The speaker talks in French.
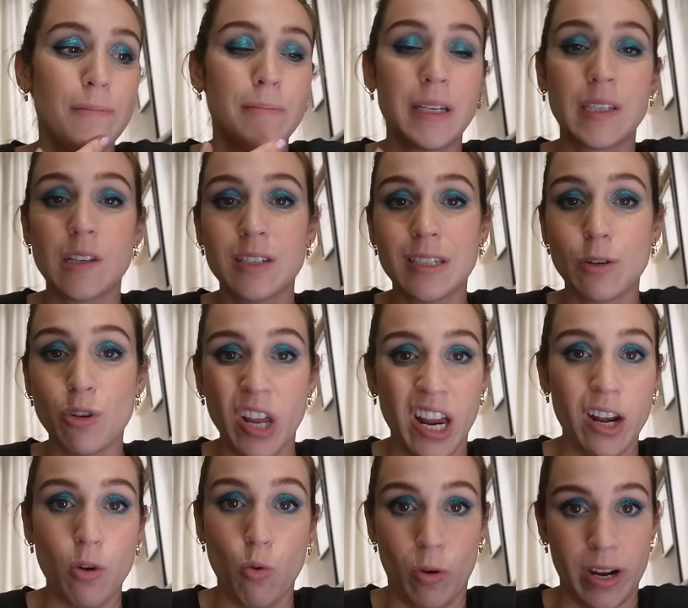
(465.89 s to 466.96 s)
Mettre le
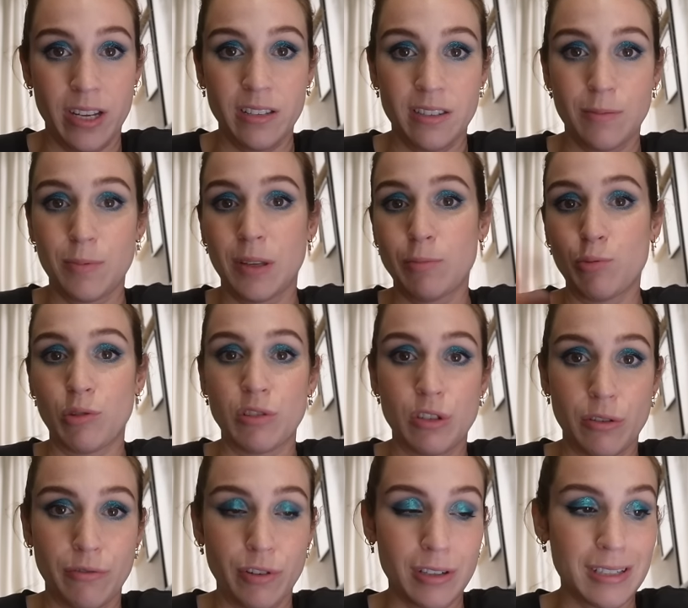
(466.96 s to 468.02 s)
cellulaire loin, peut-être pour
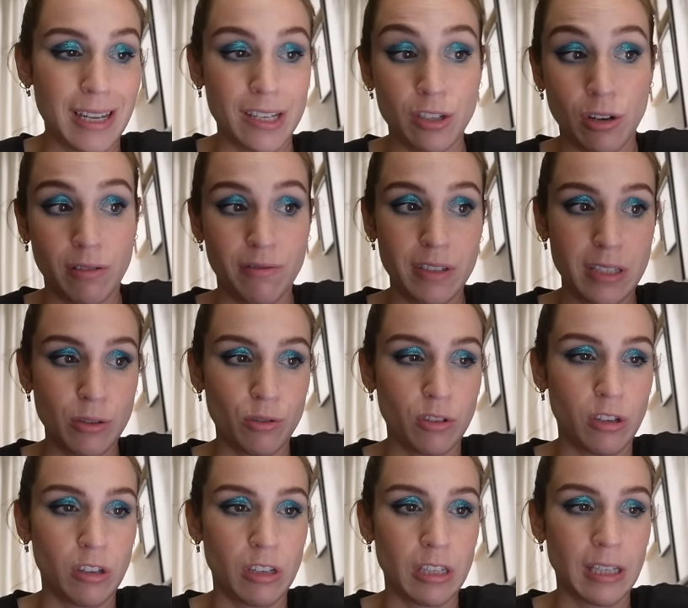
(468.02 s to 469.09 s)
se forcer à se lever si on
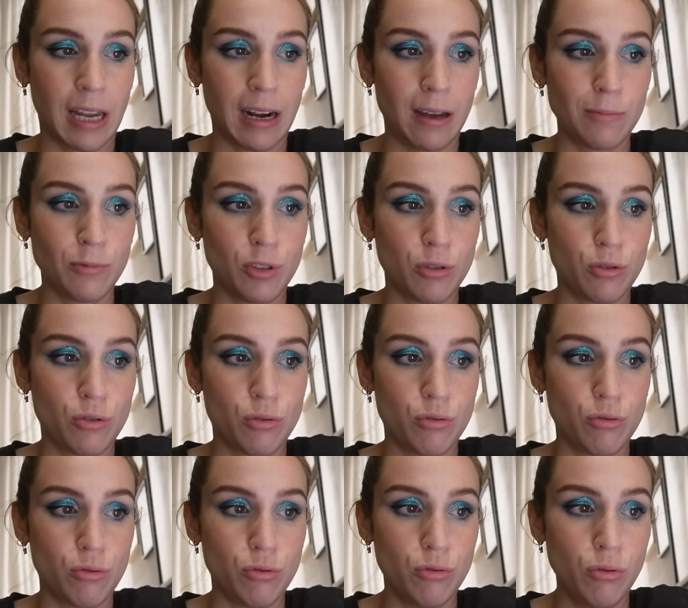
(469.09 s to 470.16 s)
a notre alarme
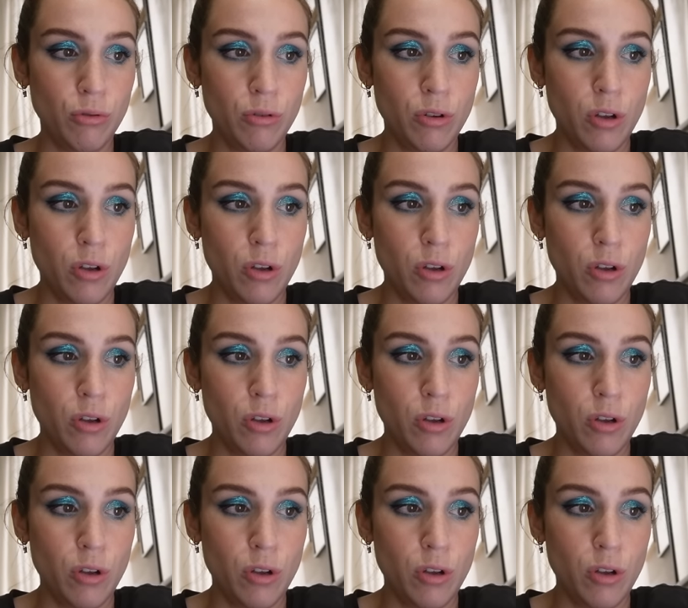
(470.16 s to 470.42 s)
dessus.